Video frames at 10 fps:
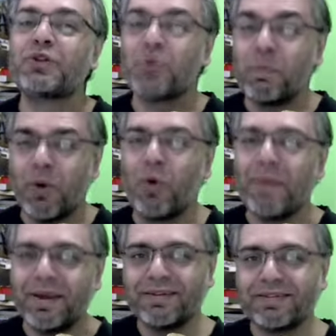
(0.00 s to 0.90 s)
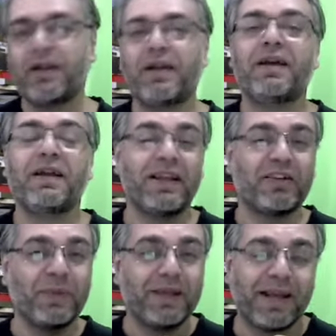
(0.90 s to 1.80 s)
um bom mês. E
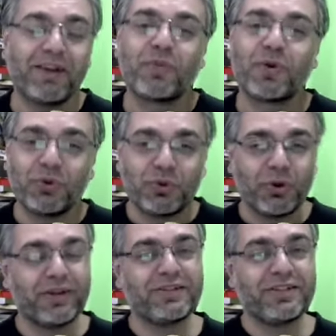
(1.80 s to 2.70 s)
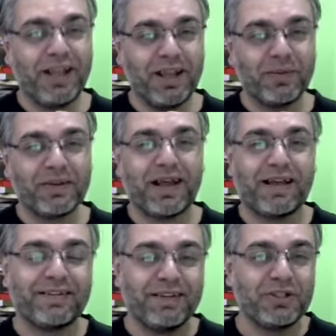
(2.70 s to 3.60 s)
as pequenas produtoras de games,
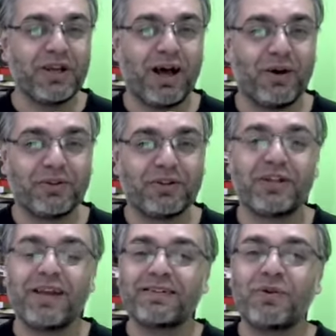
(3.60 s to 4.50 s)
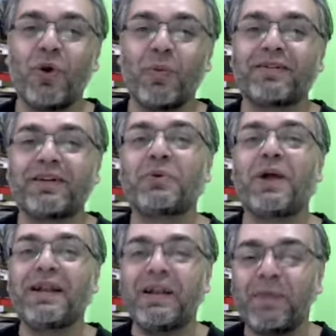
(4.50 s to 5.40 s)
as indie houses, já estão começando a
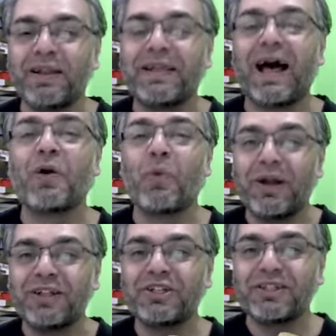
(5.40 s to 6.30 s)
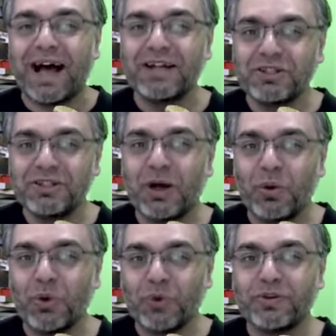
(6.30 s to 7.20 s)
limitar a quantidade de
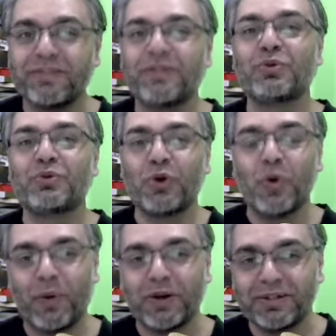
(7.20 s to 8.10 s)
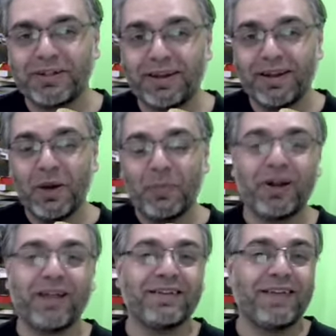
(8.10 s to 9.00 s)
downloads que o jogo pode ter,
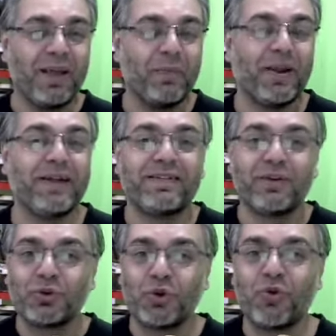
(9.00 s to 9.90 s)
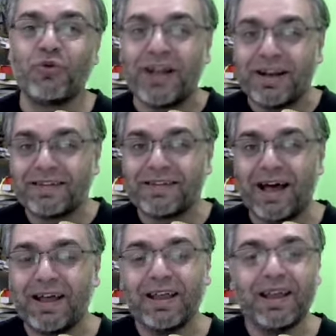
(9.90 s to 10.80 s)
porque se de repente seu jogo
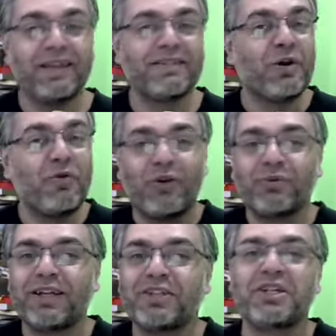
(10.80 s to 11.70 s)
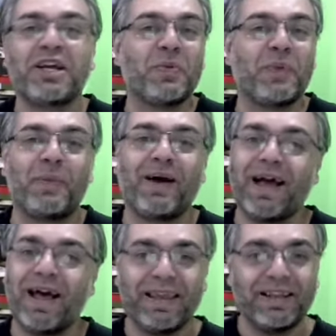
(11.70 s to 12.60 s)
viralizar, eles não vão ter dinheiro para
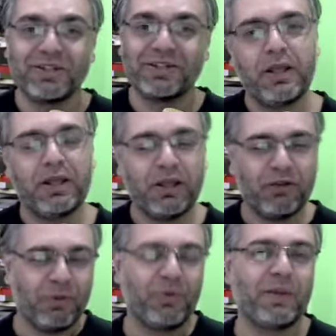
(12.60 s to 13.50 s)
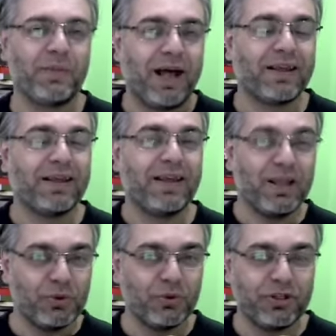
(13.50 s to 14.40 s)
pagar a engine. E vamos lembrar que a
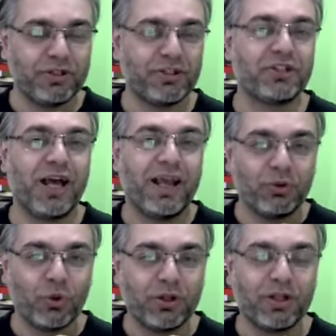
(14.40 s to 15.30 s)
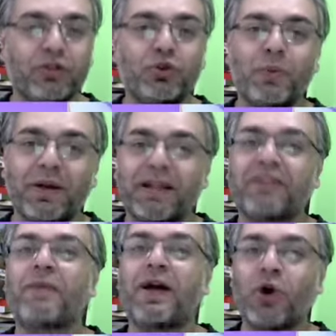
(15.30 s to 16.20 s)
Unity já é dona uma
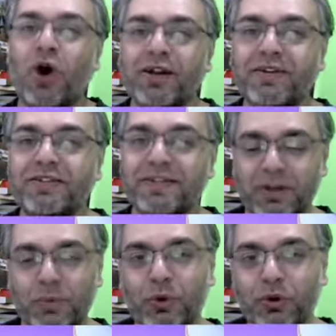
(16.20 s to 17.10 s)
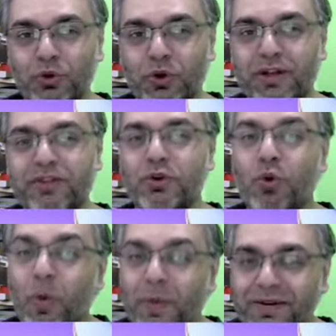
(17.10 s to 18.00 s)
das maiores distribuidoras de
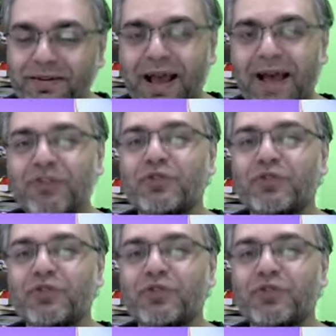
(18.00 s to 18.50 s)
comerciais de